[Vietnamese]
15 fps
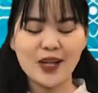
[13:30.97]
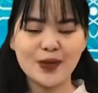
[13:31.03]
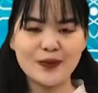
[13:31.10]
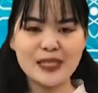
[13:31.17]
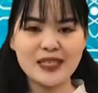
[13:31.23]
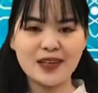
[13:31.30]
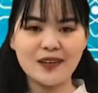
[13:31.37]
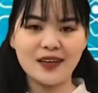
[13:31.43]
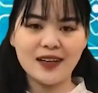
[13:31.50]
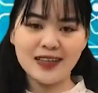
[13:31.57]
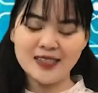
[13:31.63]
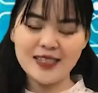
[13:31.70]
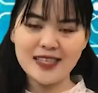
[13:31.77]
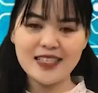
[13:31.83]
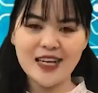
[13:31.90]
Còn bây giờ thì
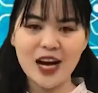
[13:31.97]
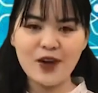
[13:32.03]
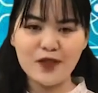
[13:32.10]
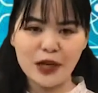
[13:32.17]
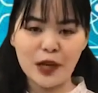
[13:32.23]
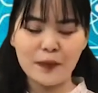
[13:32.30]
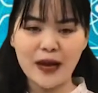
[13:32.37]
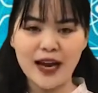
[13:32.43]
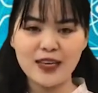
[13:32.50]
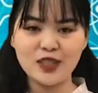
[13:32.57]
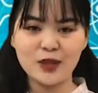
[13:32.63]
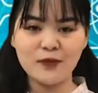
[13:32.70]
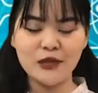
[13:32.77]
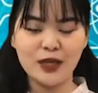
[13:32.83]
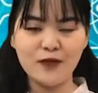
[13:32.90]
xin chào và hẹn gặp lại
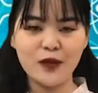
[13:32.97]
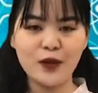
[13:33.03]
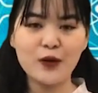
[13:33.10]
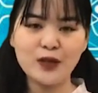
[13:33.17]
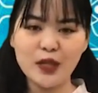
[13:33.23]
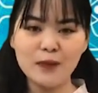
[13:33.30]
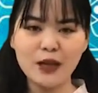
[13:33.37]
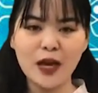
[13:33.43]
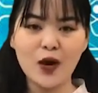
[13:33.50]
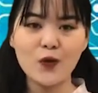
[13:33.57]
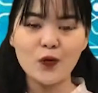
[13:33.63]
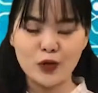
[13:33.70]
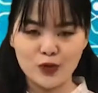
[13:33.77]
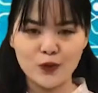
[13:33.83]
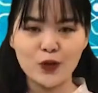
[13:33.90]
trong những video tiếp theo
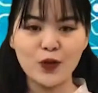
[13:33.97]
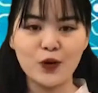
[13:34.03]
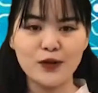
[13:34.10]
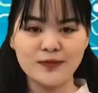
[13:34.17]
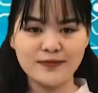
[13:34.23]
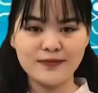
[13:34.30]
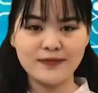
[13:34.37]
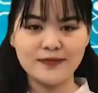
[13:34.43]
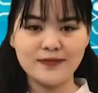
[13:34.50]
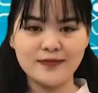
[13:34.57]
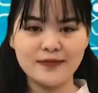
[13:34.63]
của chúng tôi.